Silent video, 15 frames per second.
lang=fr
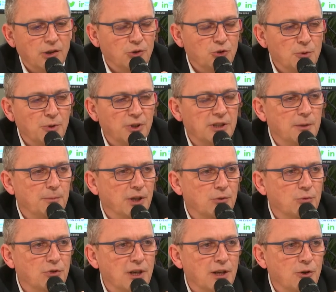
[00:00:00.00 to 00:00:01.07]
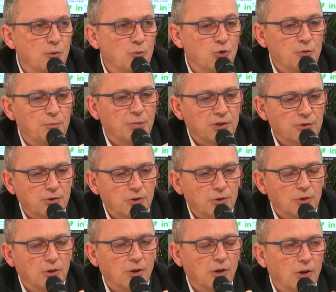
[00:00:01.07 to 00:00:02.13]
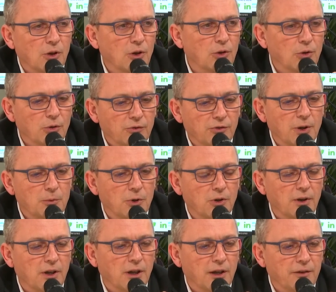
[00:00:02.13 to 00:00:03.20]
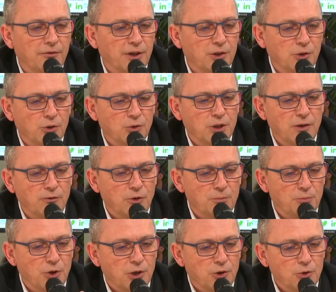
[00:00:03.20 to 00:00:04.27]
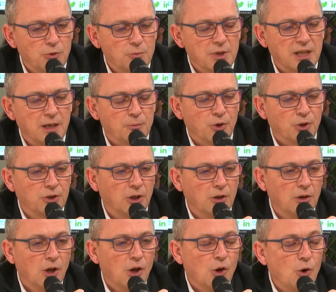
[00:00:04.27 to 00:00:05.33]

demandée par toutes les communes parce que vraiment un facteur de développement économique important.